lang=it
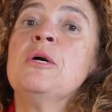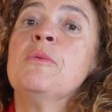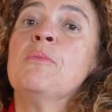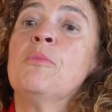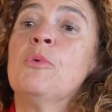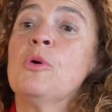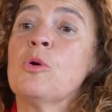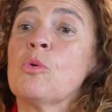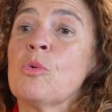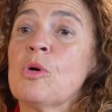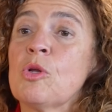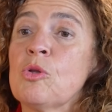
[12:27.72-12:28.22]

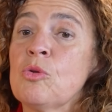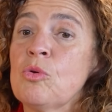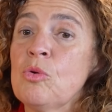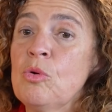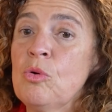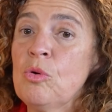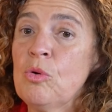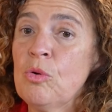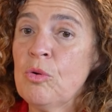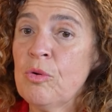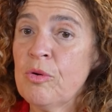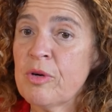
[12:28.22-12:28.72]
Poi
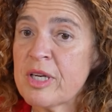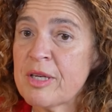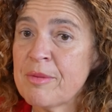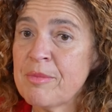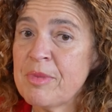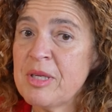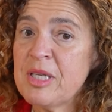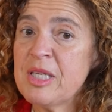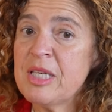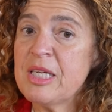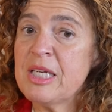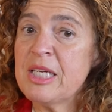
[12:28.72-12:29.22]
quando
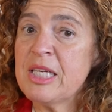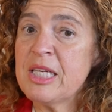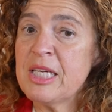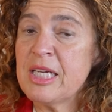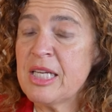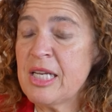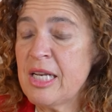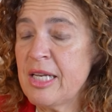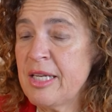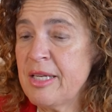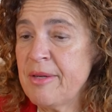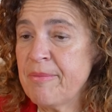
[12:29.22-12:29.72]

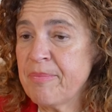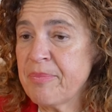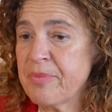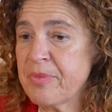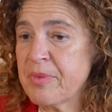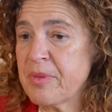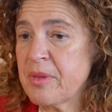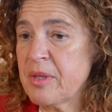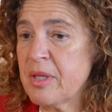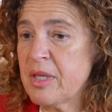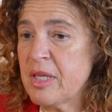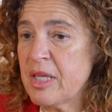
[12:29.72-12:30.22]

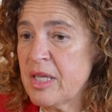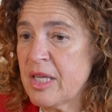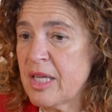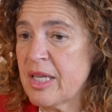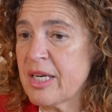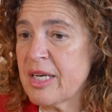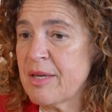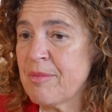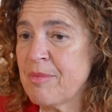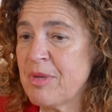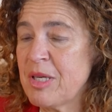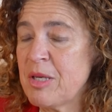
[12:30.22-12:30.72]
Rimini,
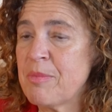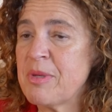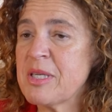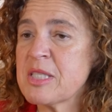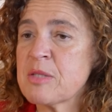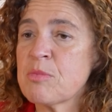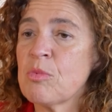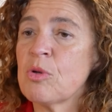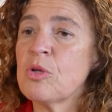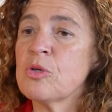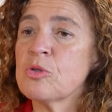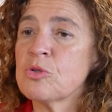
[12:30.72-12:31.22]
Rimini
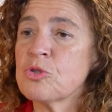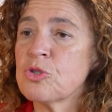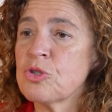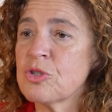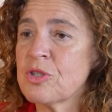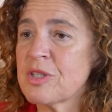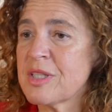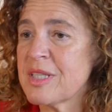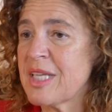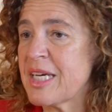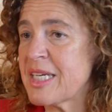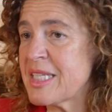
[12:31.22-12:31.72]
Baseball è
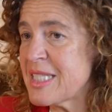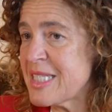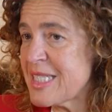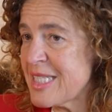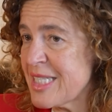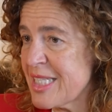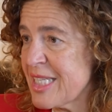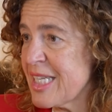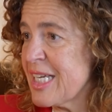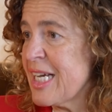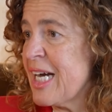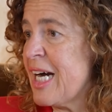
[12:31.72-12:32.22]
riuscito ad andare in
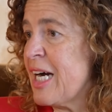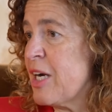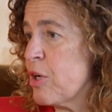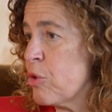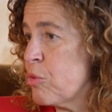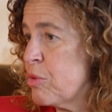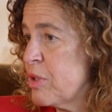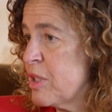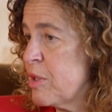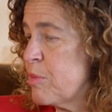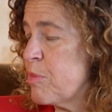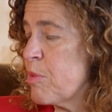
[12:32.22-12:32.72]
Serie A
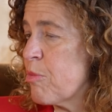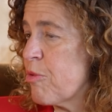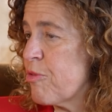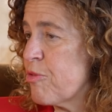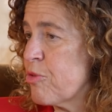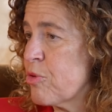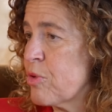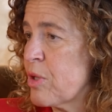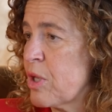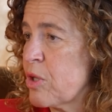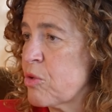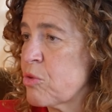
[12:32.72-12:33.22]
quindi abbiamo
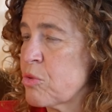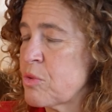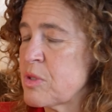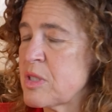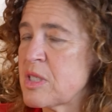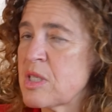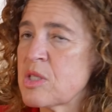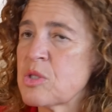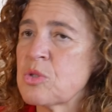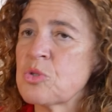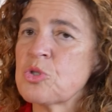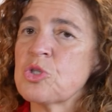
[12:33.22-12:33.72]
fondato
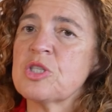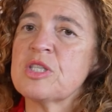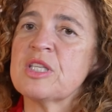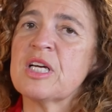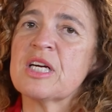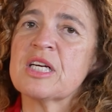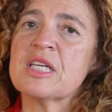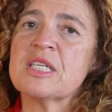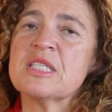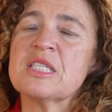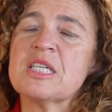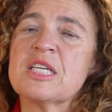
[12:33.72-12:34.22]
questa
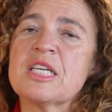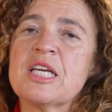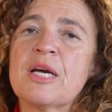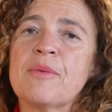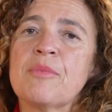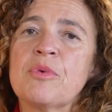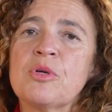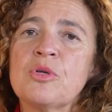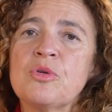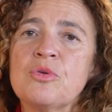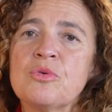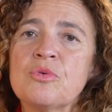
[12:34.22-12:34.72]
società che si
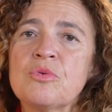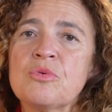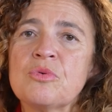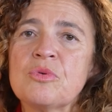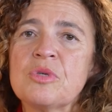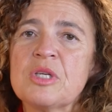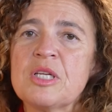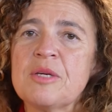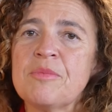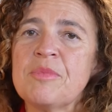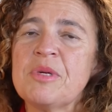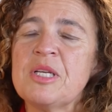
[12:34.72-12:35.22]
chiama New
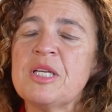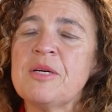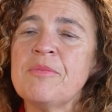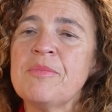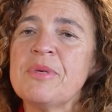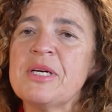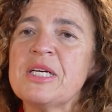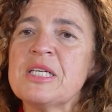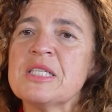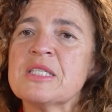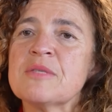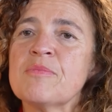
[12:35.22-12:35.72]
Rimini
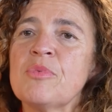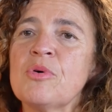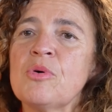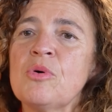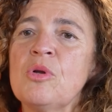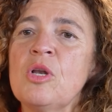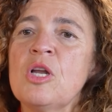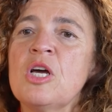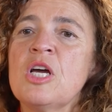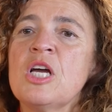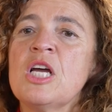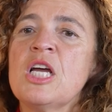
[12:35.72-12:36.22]

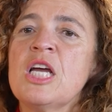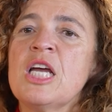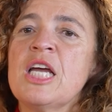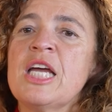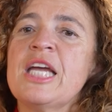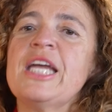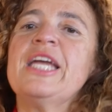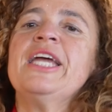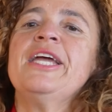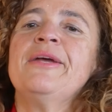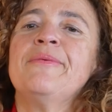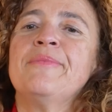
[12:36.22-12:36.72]
Baseball
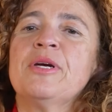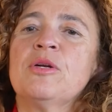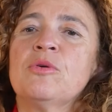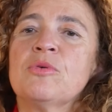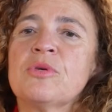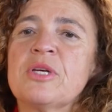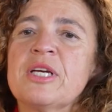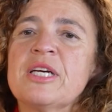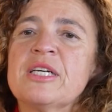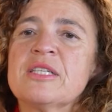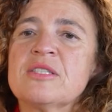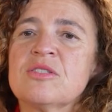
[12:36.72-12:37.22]
e mi hanno
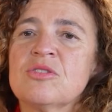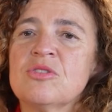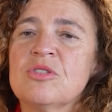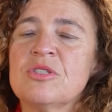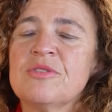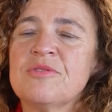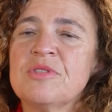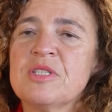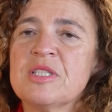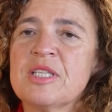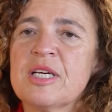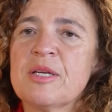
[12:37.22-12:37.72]
chiesto di
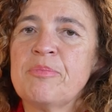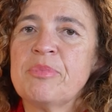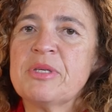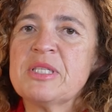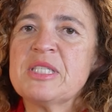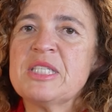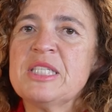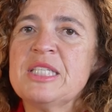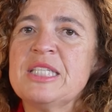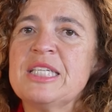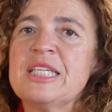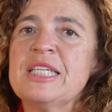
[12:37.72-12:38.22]
diventare
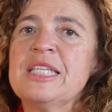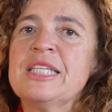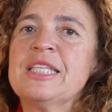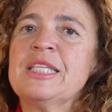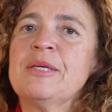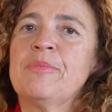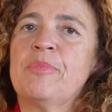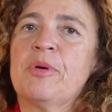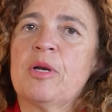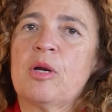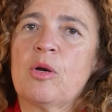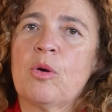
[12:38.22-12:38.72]

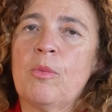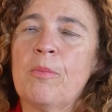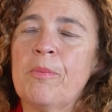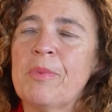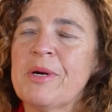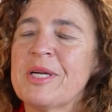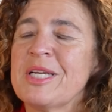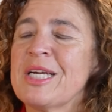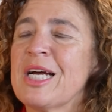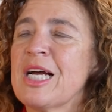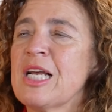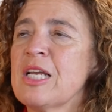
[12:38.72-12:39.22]
presidente per
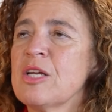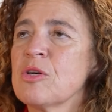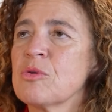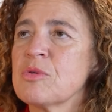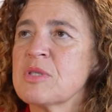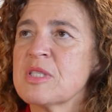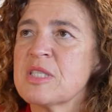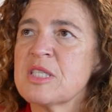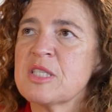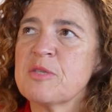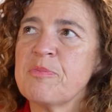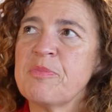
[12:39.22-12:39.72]
accompagnarli in
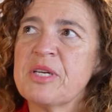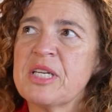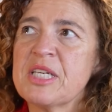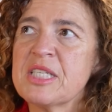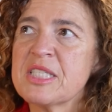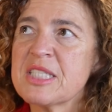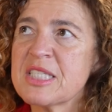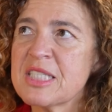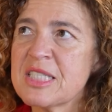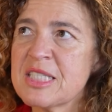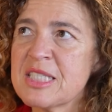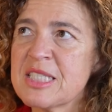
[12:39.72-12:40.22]
questa
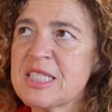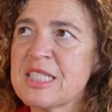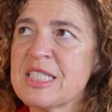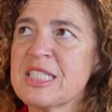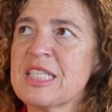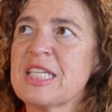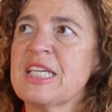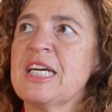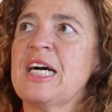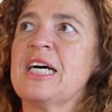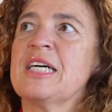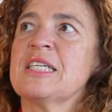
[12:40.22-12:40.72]
esperienza di
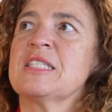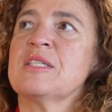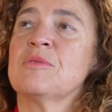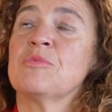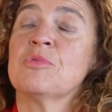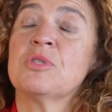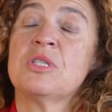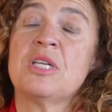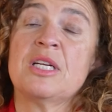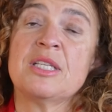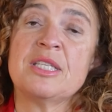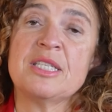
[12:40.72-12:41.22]
Serie A.
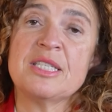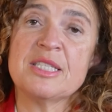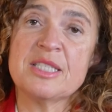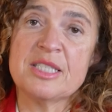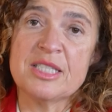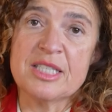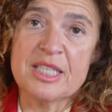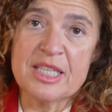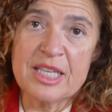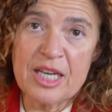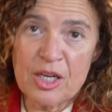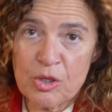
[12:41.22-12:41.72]
Siamo stati in
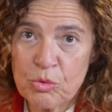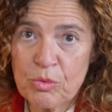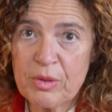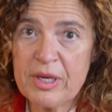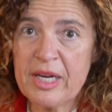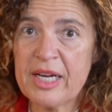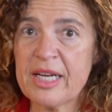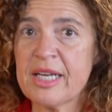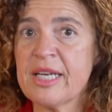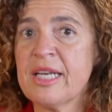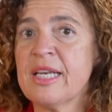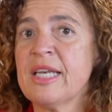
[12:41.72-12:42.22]
Serie A due
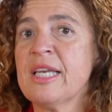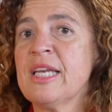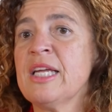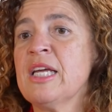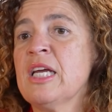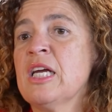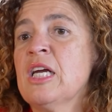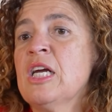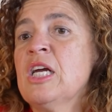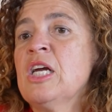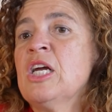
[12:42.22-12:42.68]
anni